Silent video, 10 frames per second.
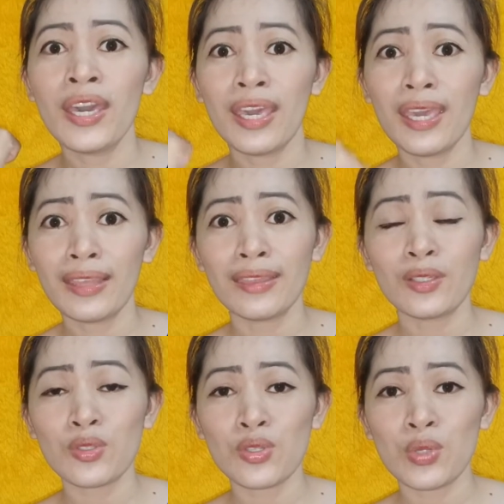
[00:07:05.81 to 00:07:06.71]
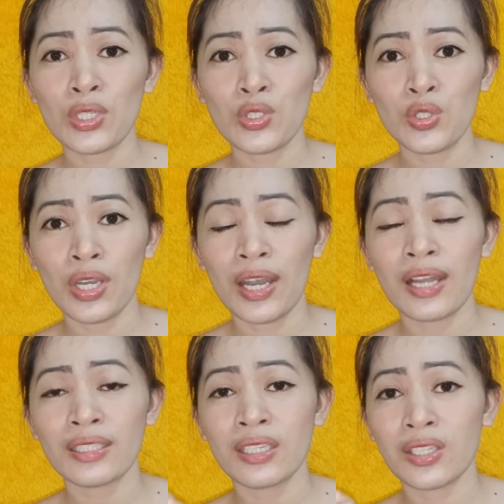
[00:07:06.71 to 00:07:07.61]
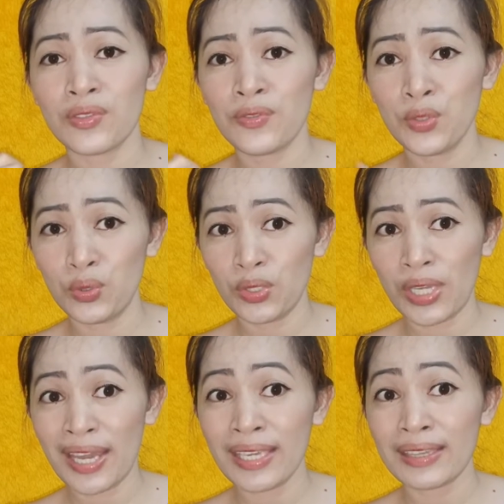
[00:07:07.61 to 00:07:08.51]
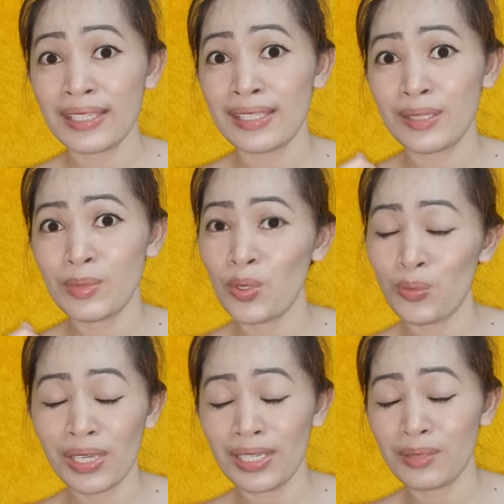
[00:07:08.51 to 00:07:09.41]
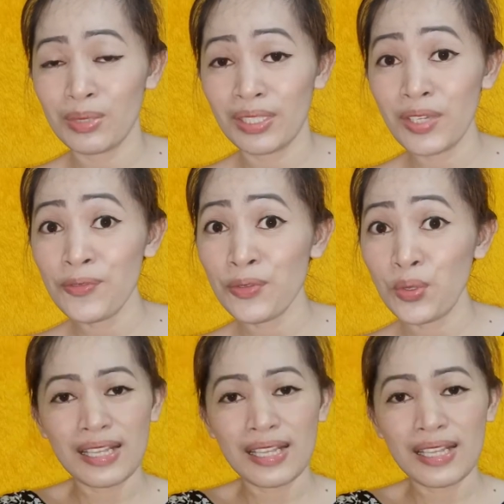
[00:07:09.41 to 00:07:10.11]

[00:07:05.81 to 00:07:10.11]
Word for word: and nagustuhan nyo ang aking review kahit hindi naman ako magaling mag-review.